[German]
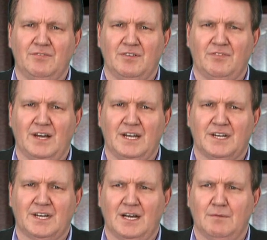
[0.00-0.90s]

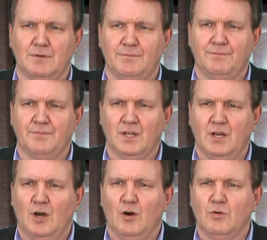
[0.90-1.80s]
verfeinert habe
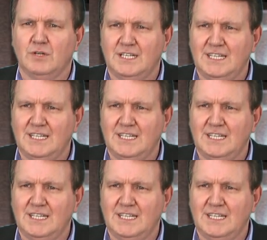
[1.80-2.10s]
und